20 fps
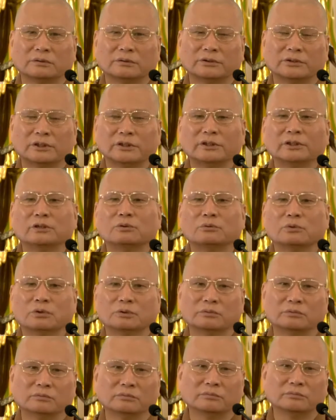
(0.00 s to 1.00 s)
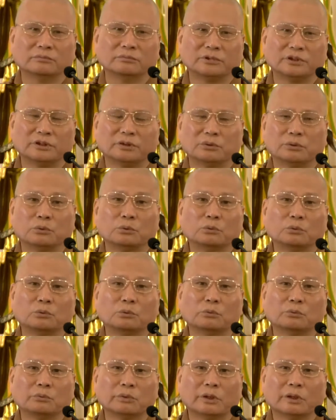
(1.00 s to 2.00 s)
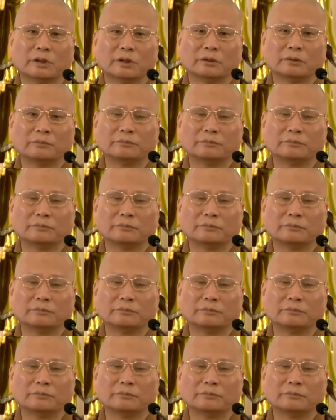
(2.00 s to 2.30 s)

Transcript: 学英文比较多啊。